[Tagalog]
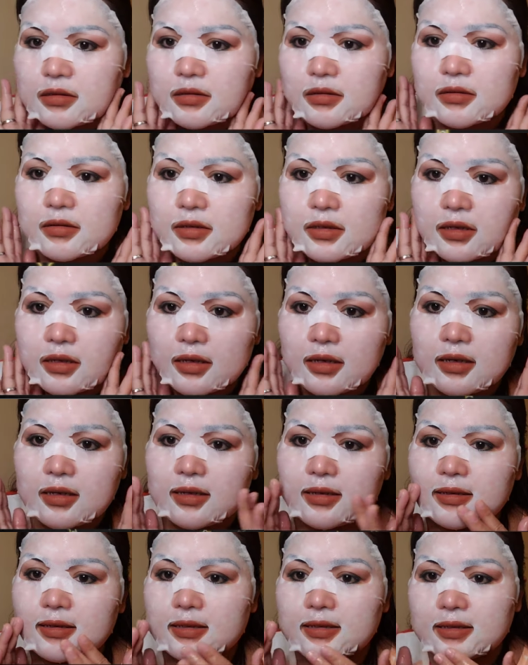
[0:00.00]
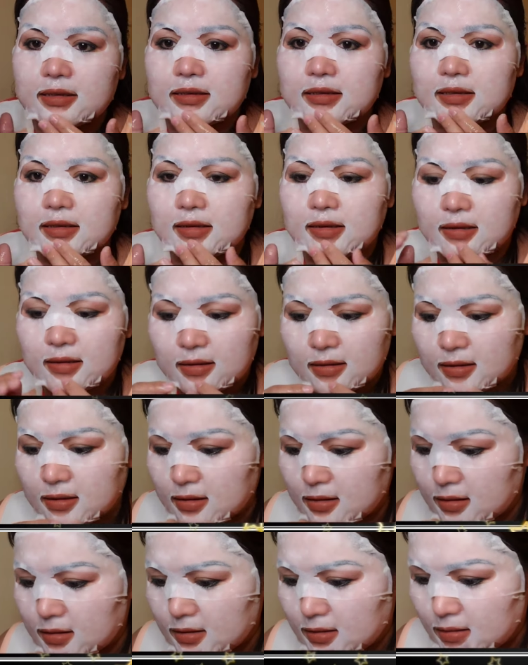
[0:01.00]
So, ayan. Ganyan siya,
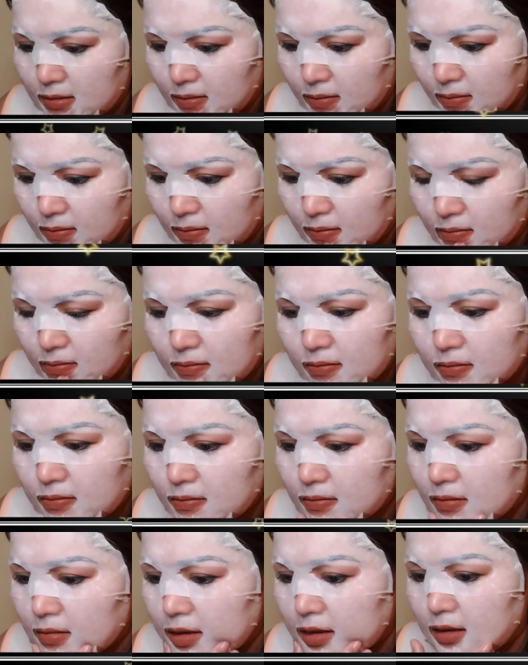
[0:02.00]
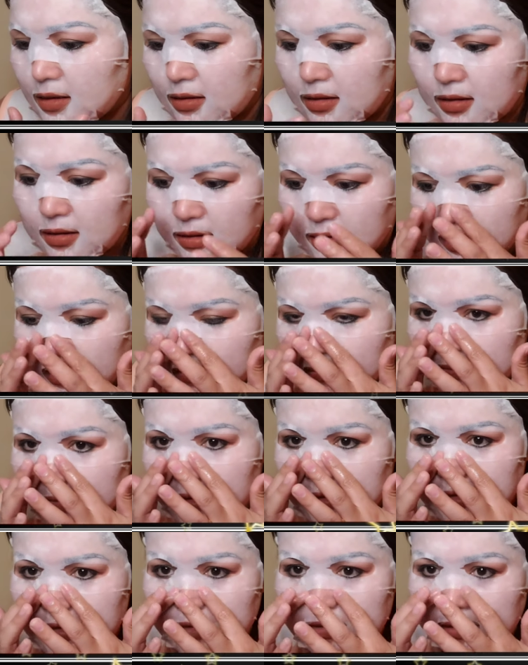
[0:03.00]
guys. Ang
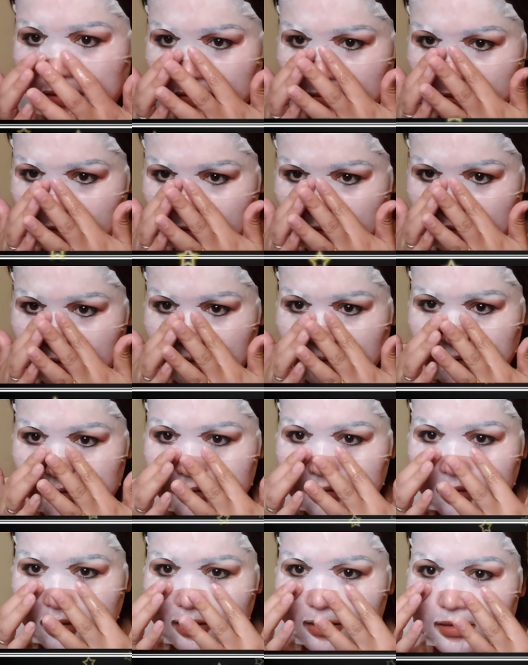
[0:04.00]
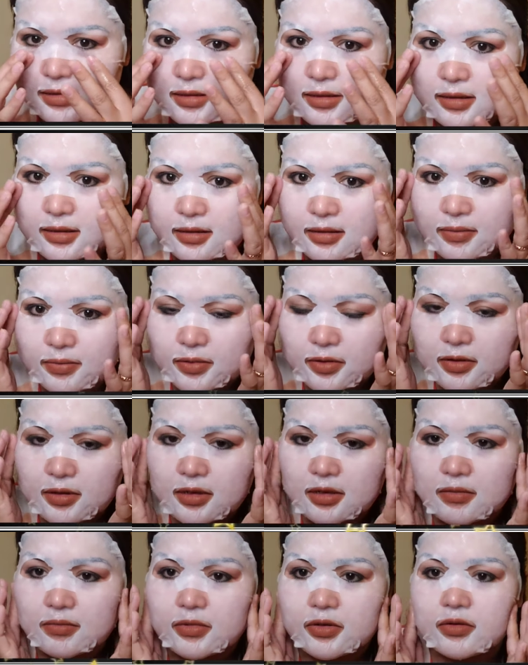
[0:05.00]
lamig siya sa mukha, guys, na ang sarap.
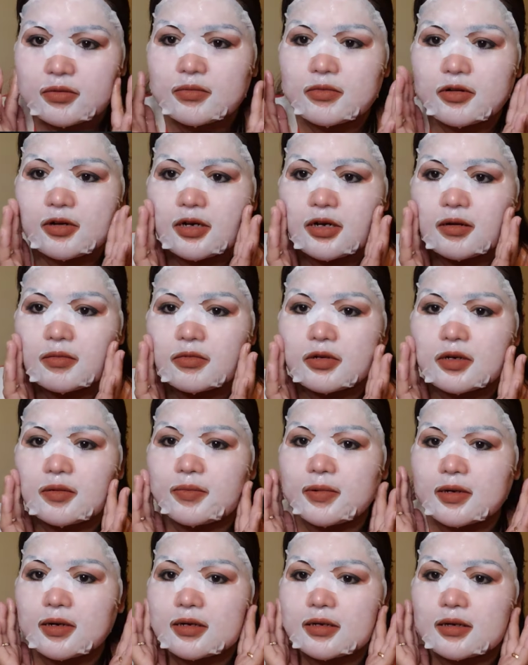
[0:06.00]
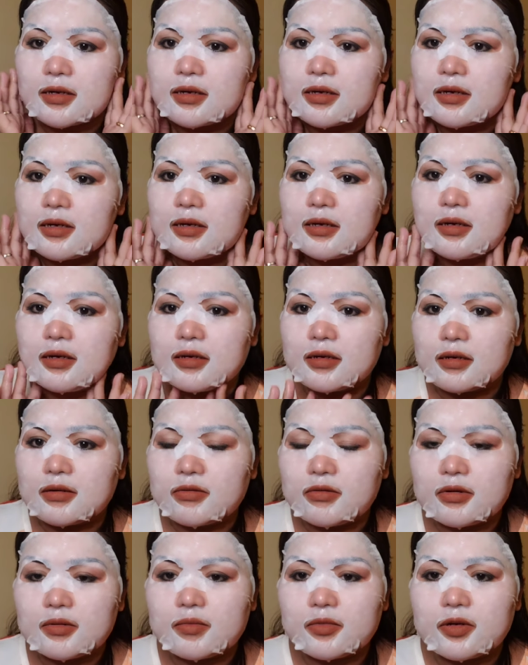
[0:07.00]
Yung alam mo yung mukha mo na parang
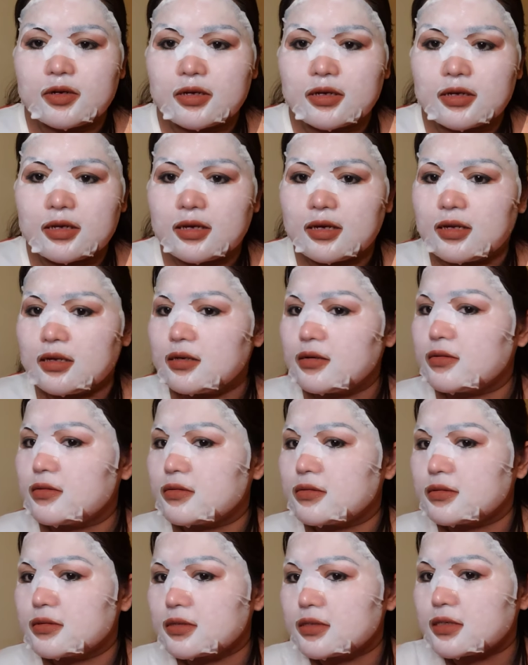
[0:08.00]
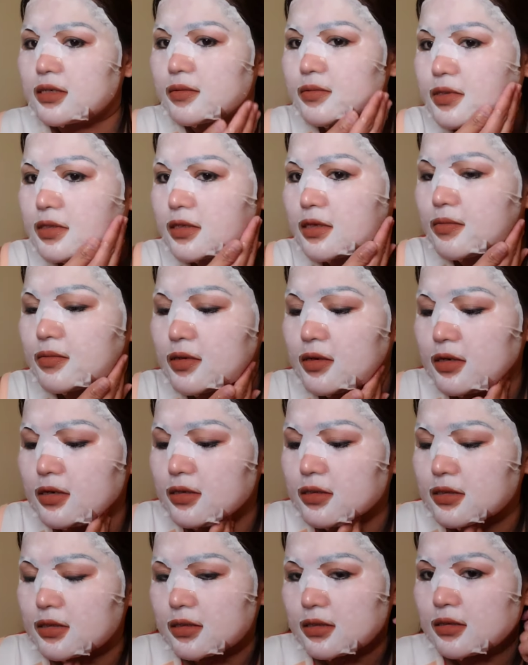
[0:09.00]
inanuhan mo ng yelo. Sarap-sarap,
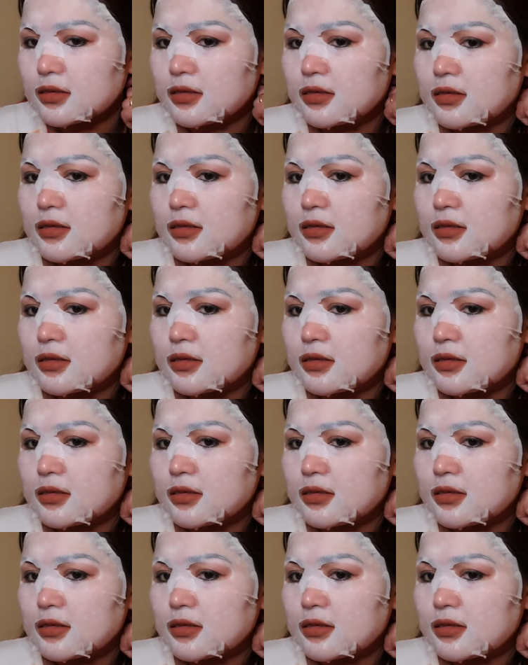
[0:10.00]
guys.